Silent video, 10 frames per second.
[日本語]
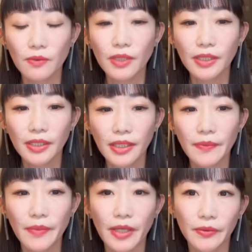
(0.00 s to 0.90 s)
ういったね、
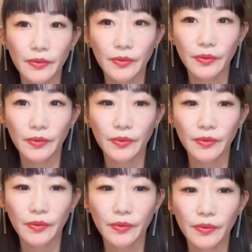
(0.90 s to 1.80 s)
あ
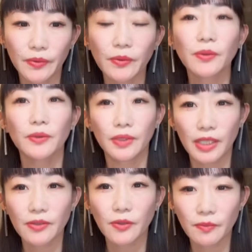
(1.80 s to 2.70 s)
のー、ところって
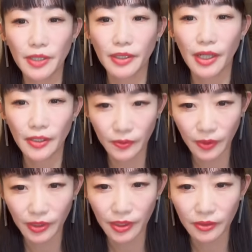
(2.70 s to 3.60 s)
側面ってあるの
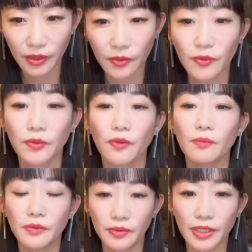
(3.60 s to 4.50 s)
かなっていうふうに
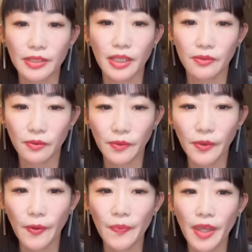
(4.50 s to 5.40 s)
思うんですけれど
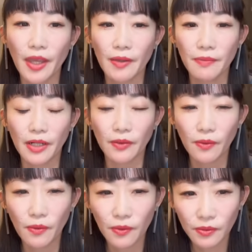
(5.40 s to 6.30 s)
も、まあ
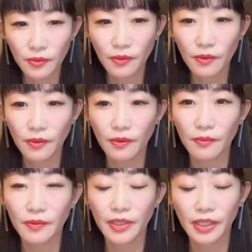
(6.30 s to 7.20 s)
この、
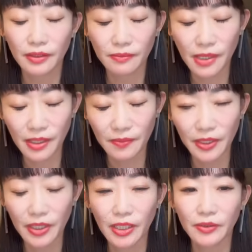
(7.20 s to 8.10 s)
まあ
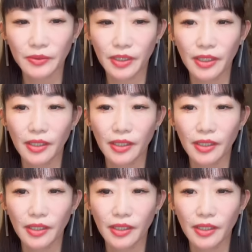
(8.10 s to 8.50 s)
ビリヤードに